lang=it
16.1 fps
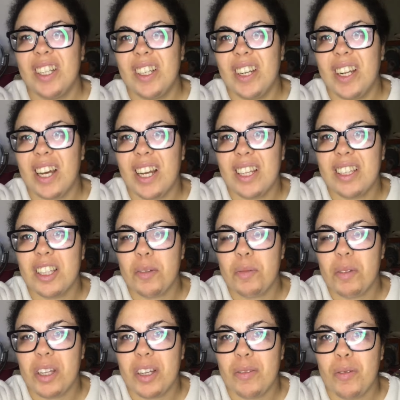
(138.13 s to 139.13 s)
ragazze
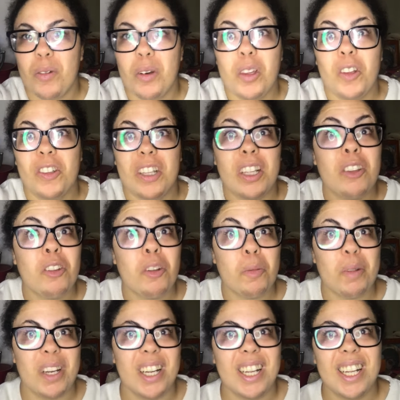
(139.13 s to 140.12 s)
mie, vi voglio tanto
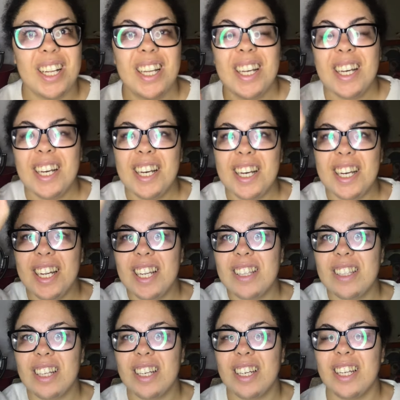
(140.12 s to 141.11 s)
bene.
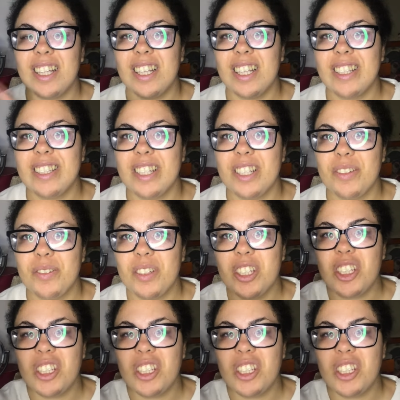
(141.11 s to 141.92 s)
Grazie anche a te Stefi,